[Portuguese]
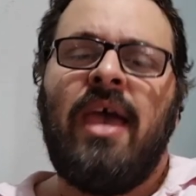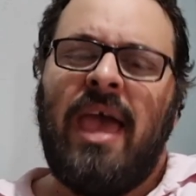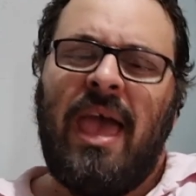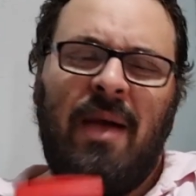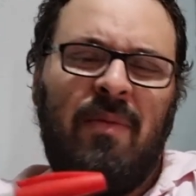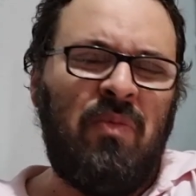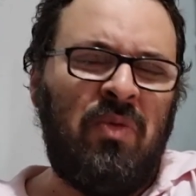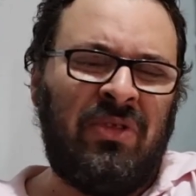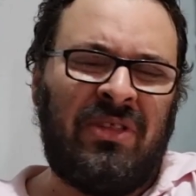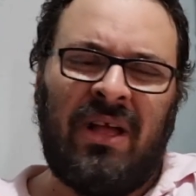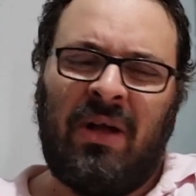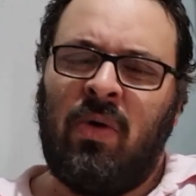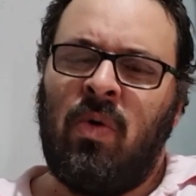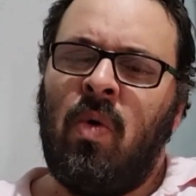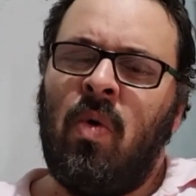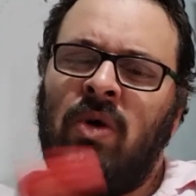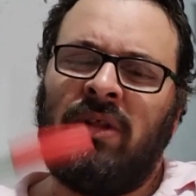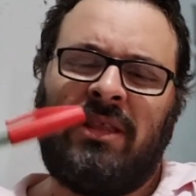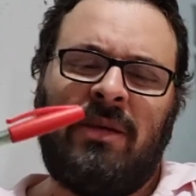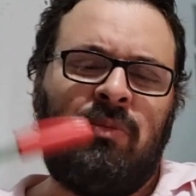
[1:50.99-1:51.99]
É muita
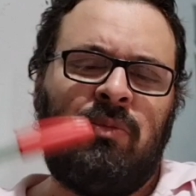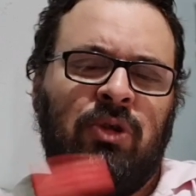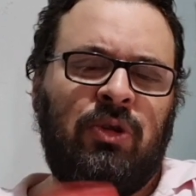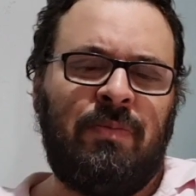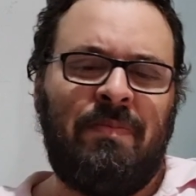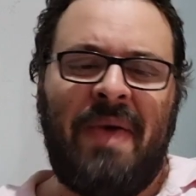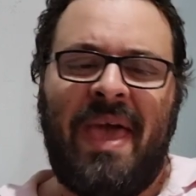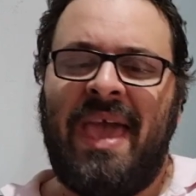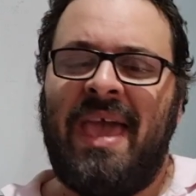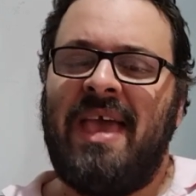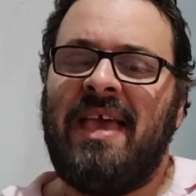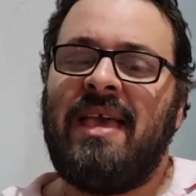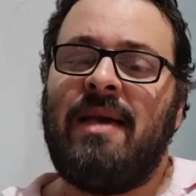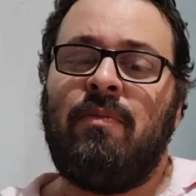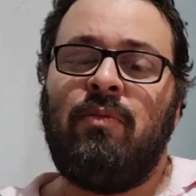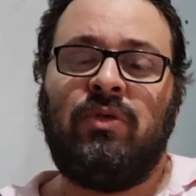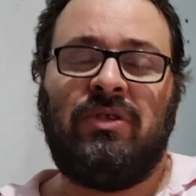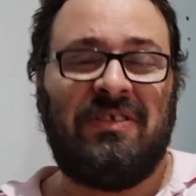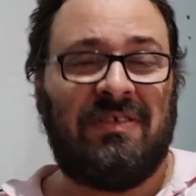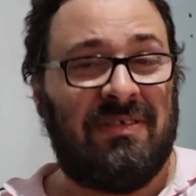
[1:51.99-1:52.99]
conta, é muito perrengue, é
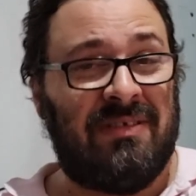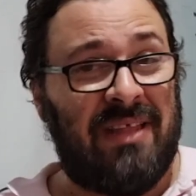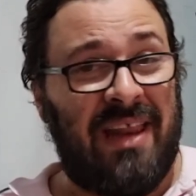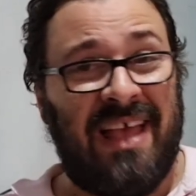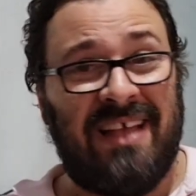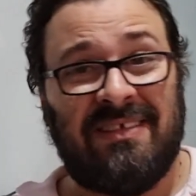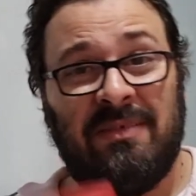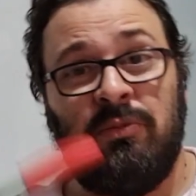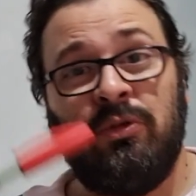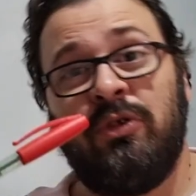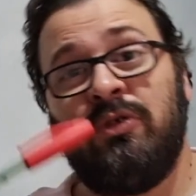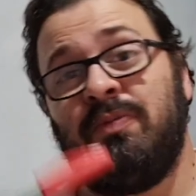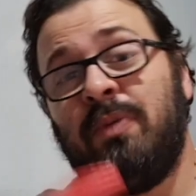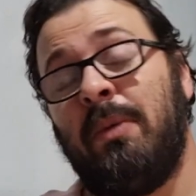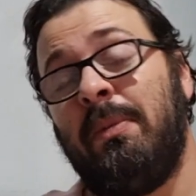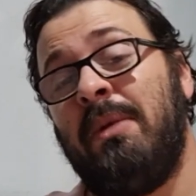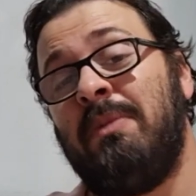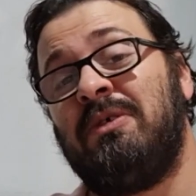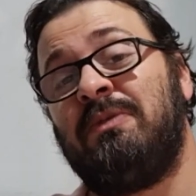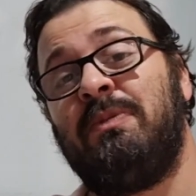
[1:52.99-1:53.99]
muito estresse, é muitos
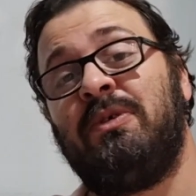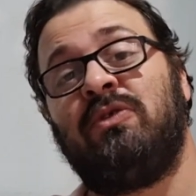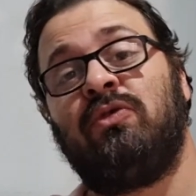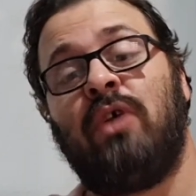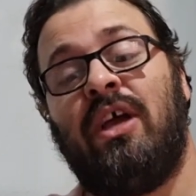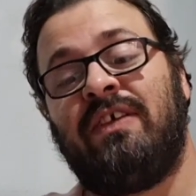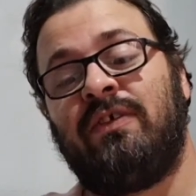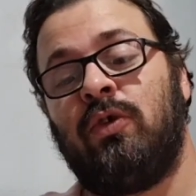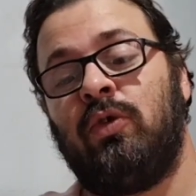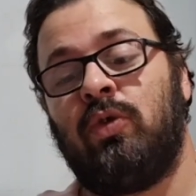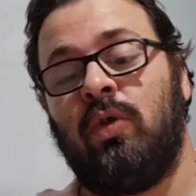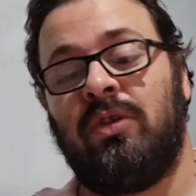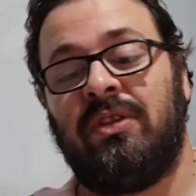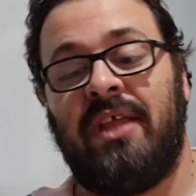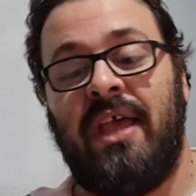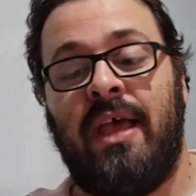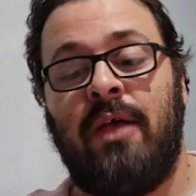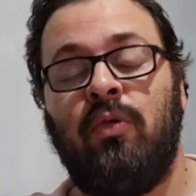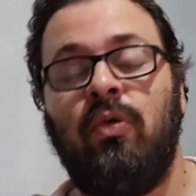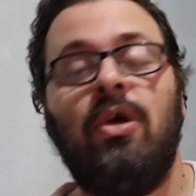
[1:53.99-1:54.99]
problemas pessoais que eu tô
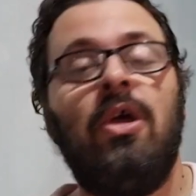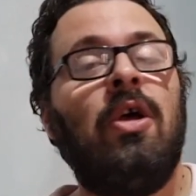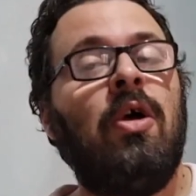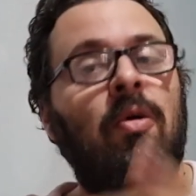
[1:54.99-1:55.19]
tendo.